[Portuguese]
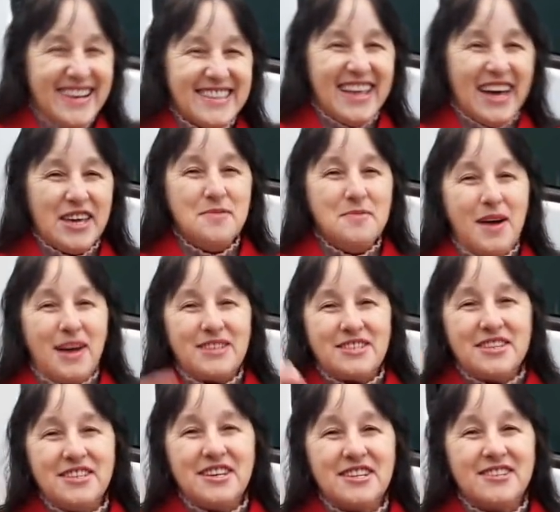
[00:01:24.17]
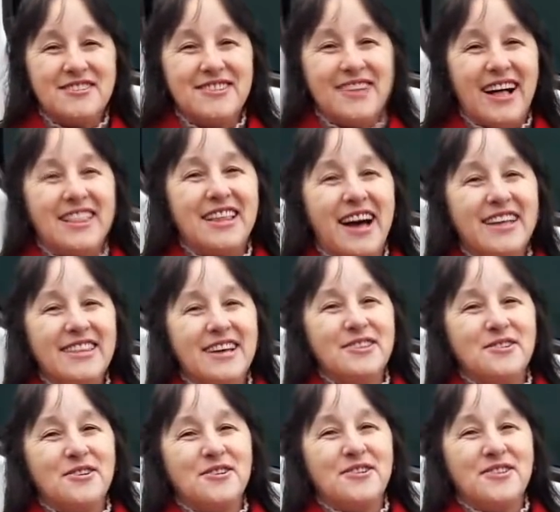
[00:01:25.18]
Daí imagine que estão lá na
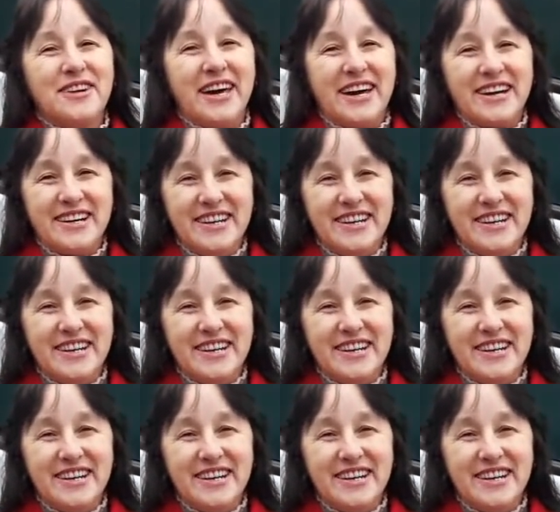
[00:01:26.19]
Noruega.